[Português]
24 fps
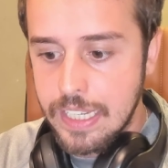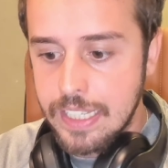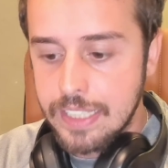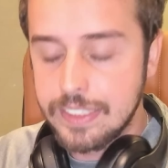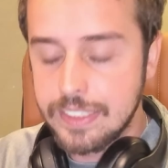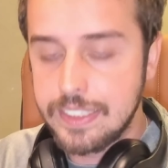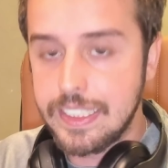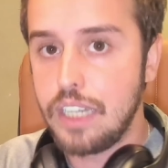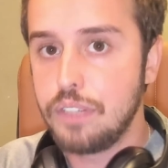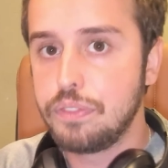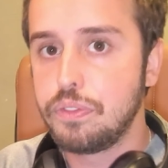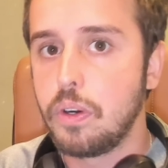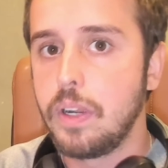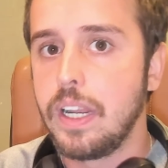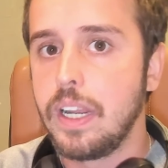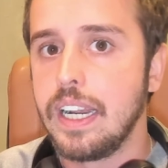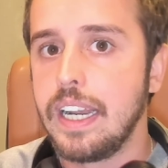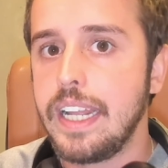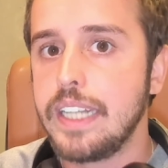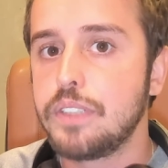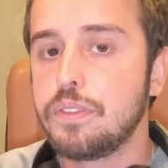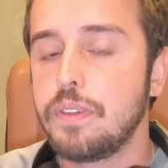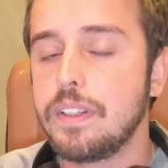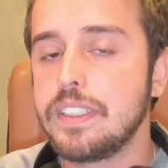Se ele for
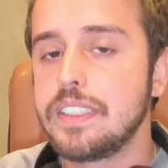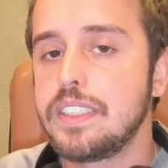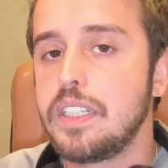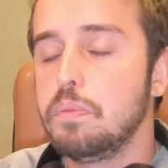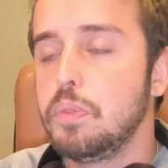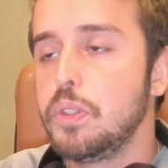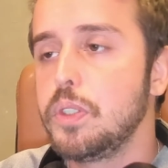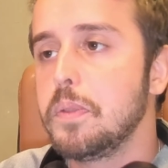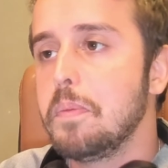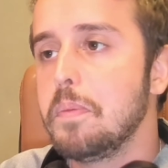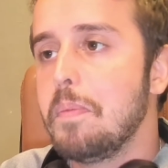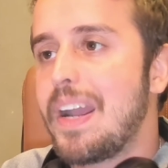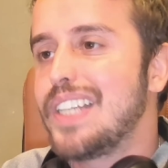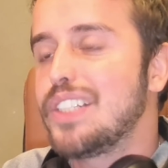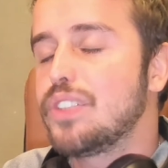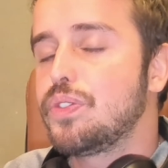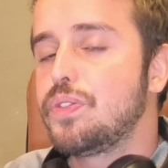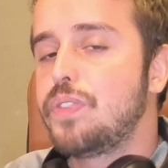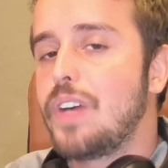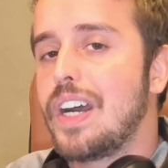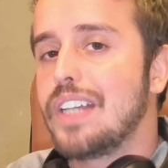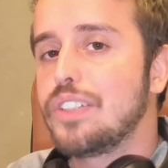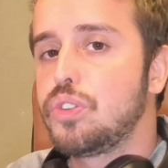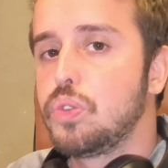eleito, vai ser muito mais
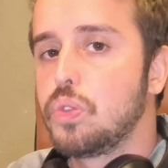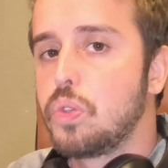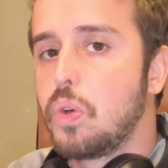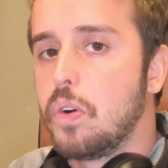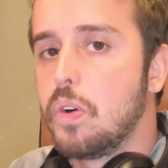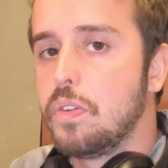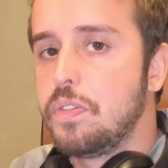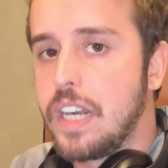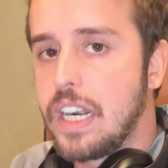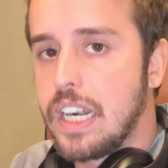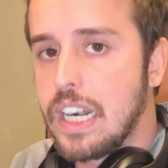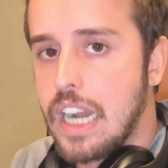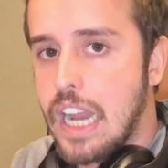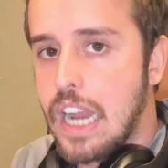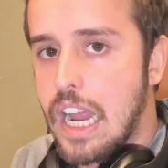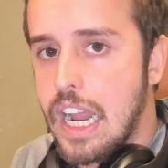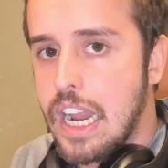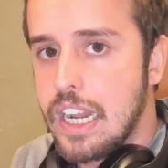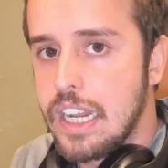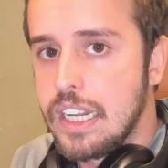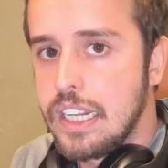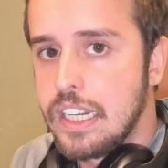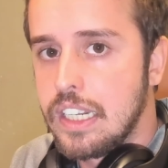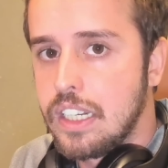fácil
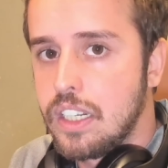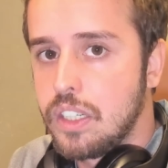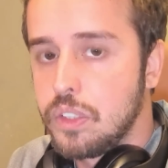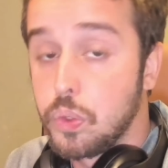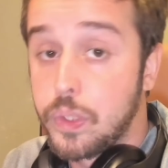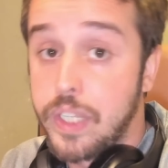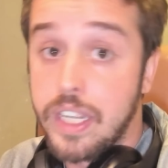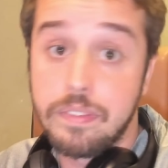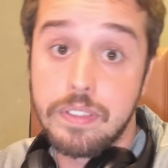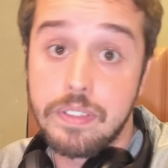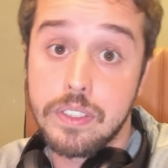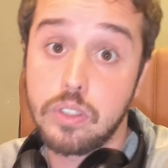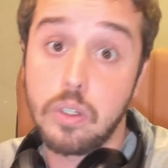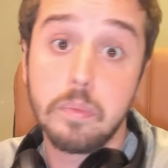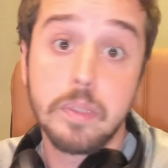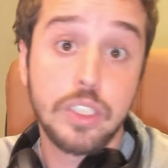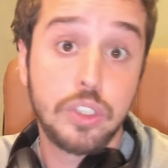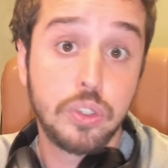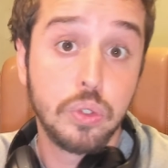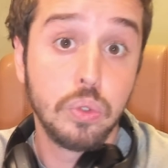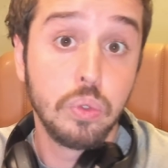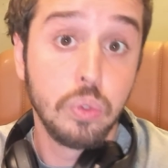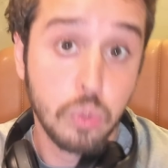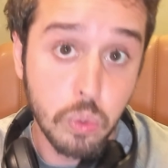governar do que
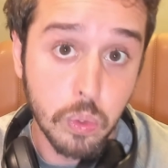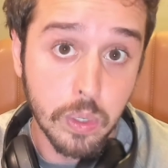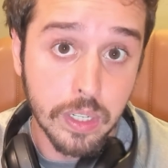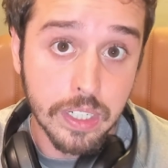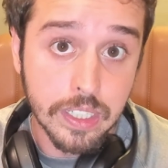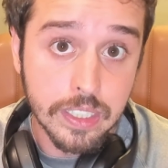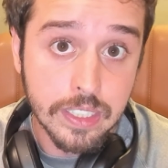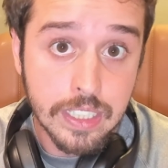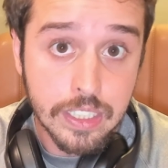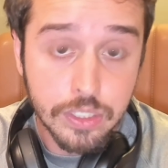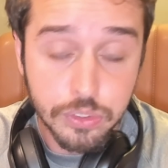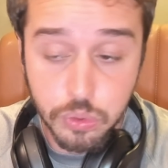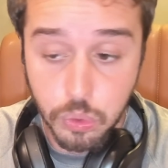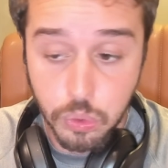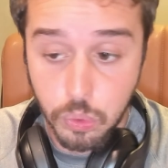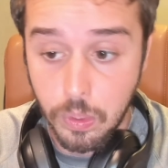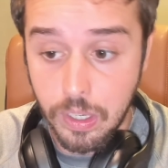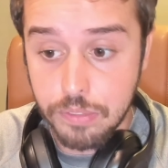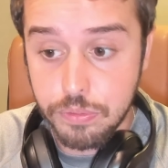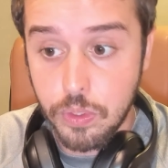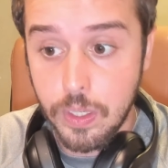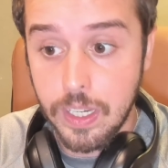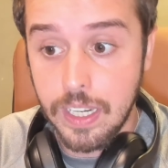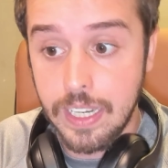eventualmente o Lula. Se o
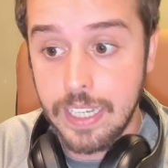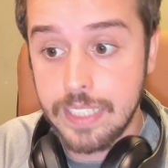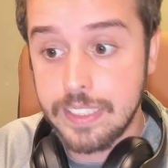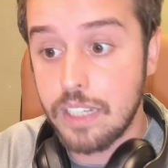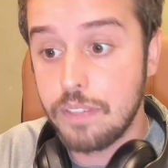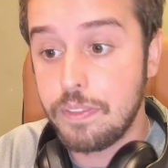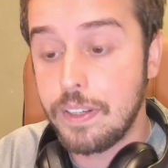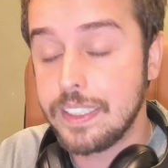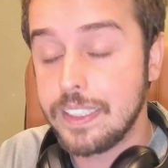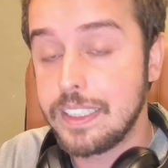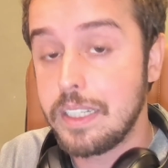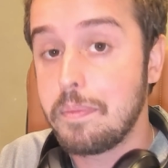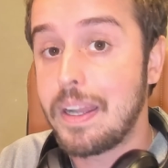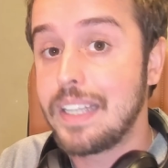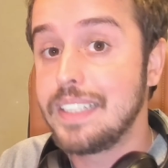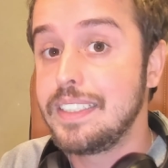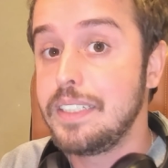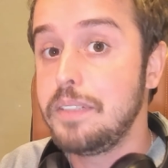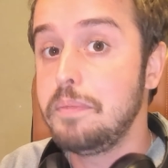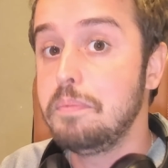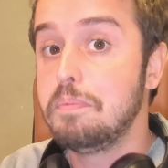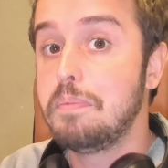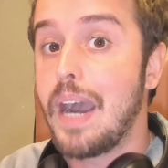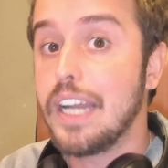Lula for eleito, ele vai ter
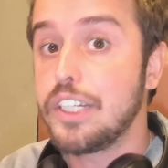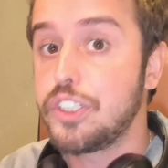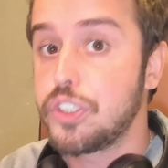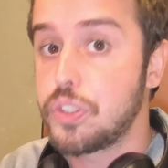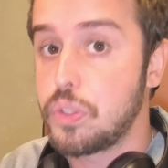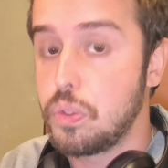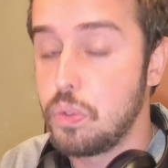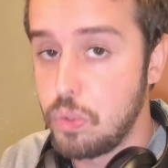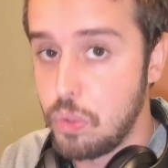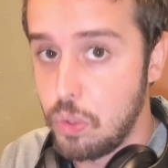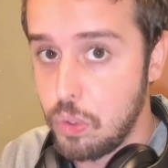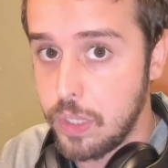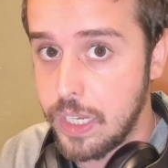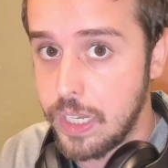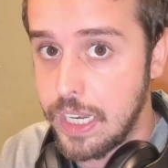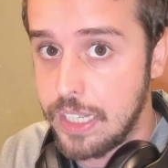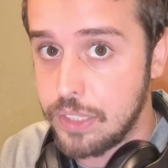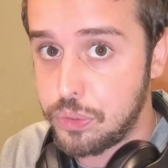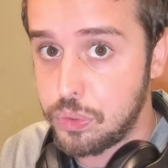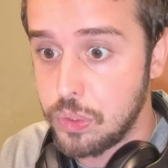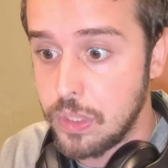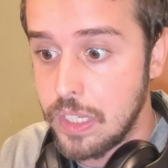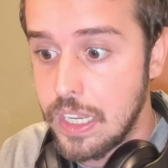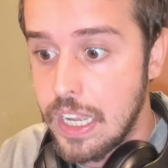mais embate com o
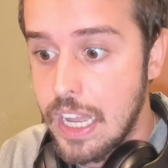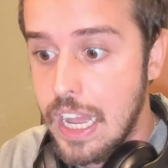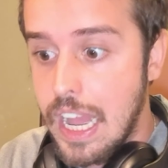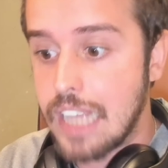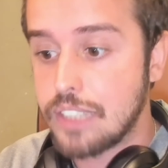Congresso.